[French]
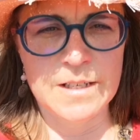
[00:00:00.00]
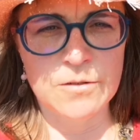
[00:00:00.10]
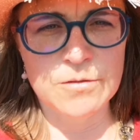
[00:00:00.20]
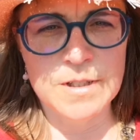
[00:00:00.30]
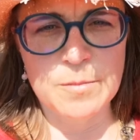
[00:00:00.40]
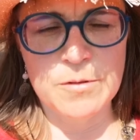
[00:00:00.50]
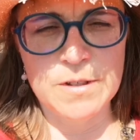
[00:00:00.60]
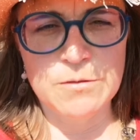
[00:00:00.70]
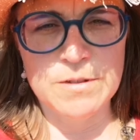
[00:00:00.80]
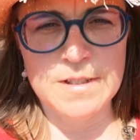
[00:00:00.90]
Et quand on
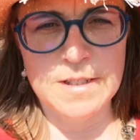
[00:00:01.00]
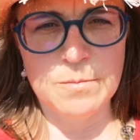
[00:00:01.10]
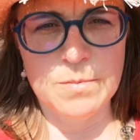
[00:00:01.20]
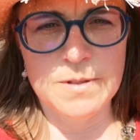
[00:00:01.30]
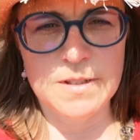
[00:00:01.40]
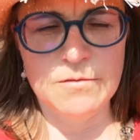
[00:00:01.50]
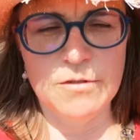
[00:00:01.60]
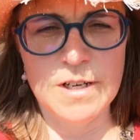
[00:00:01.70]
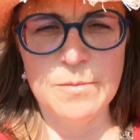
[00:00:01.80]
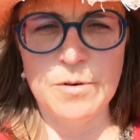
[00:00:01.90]
apprend à écouter cette petite
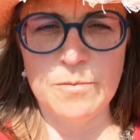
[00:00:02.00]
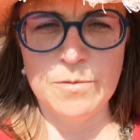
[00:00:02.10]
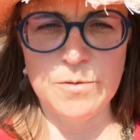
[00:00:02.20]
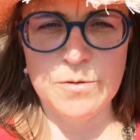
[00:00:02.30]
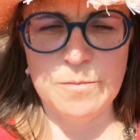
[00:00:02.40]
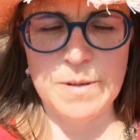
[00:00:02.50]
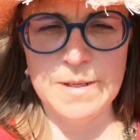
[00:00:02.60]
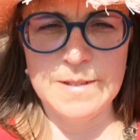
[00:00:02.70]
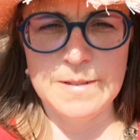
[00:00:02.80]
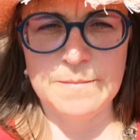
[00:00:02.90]
voix, elle prend plus de
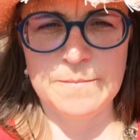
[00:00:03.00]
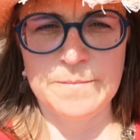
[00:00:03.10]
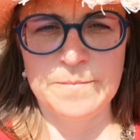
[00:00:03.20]
place